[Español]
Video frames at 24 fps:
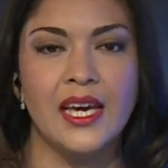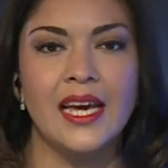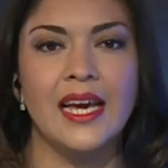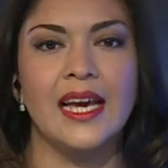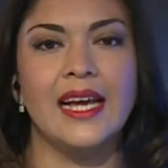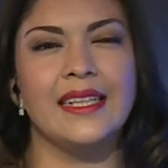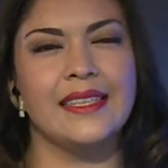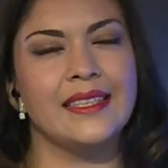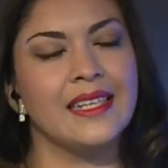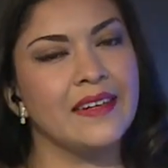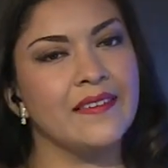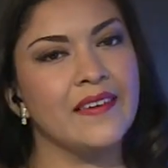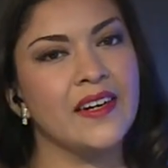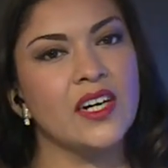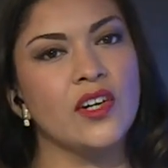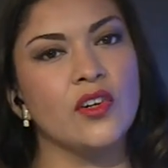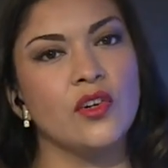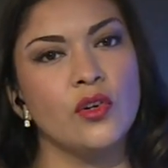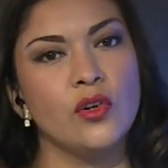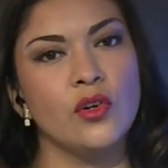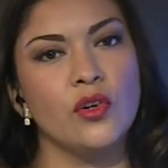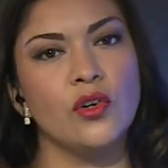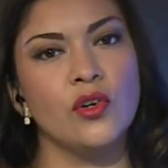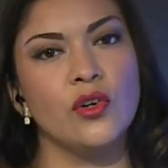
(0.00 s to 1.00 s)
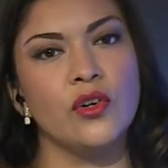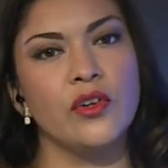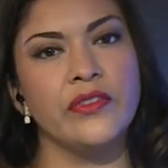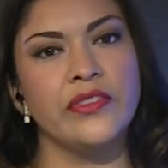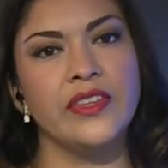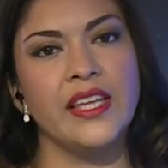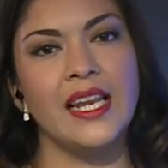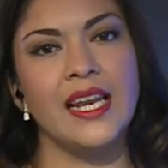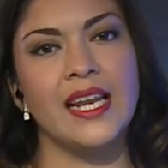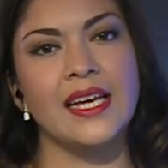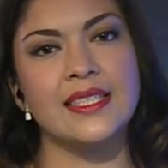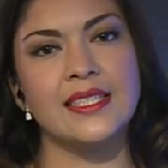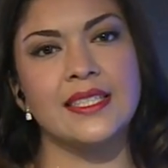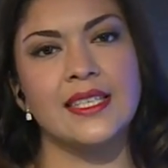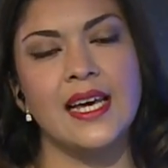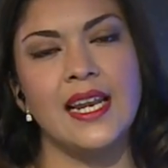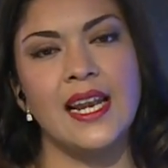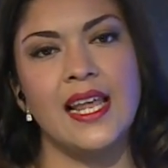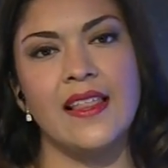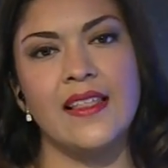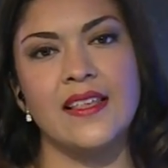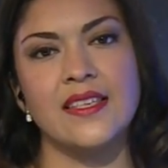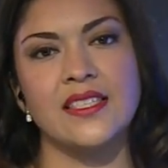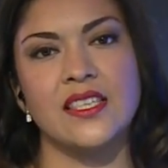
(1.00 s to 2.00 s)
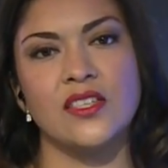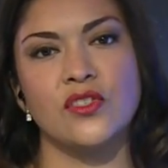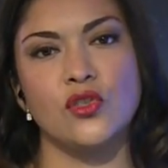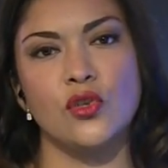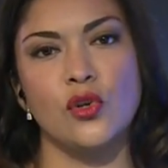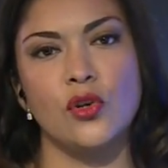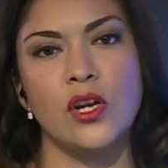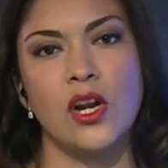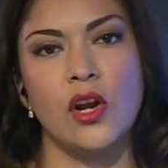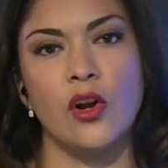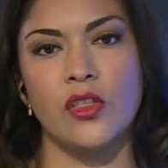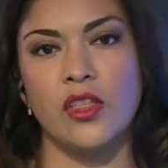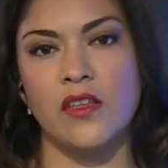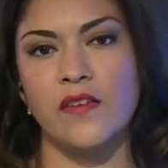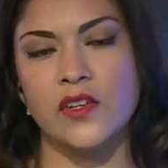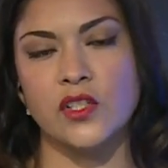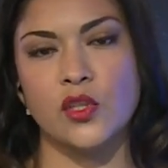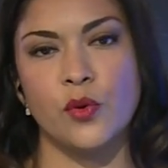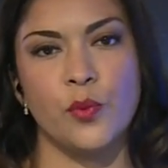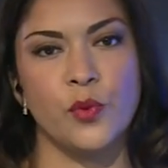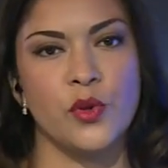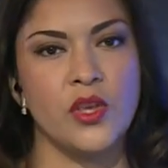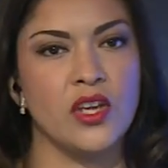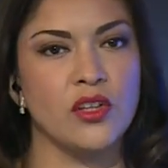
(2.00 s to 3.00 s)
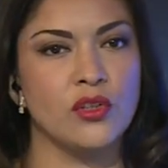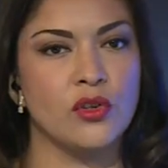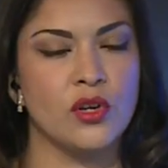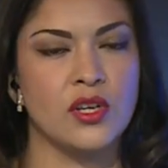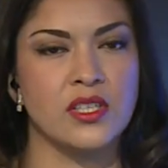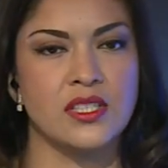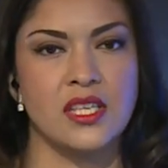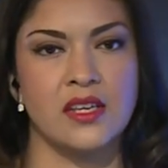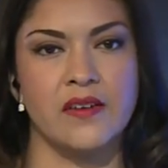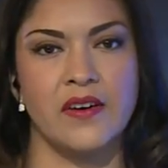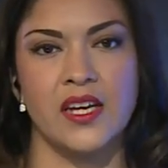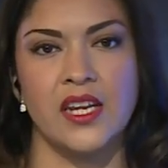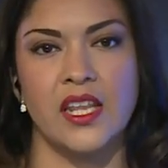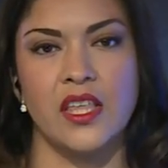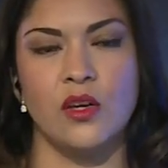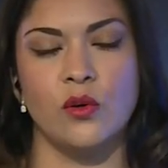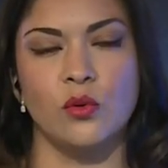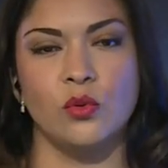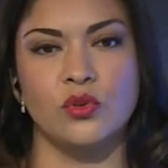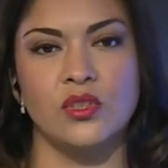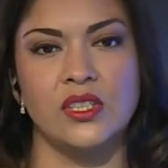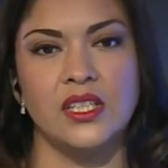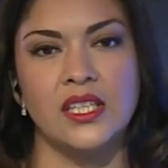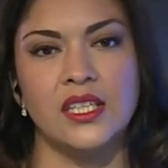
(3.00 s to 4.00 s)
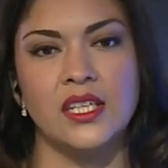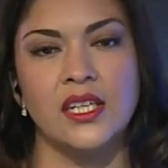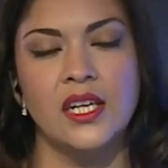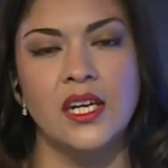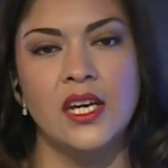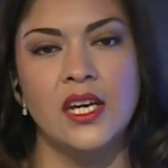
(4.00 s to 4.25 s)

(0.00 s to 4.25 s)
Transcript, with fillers: el trabajo de la sala de sesiones, los diversos proyectos que se van a discutir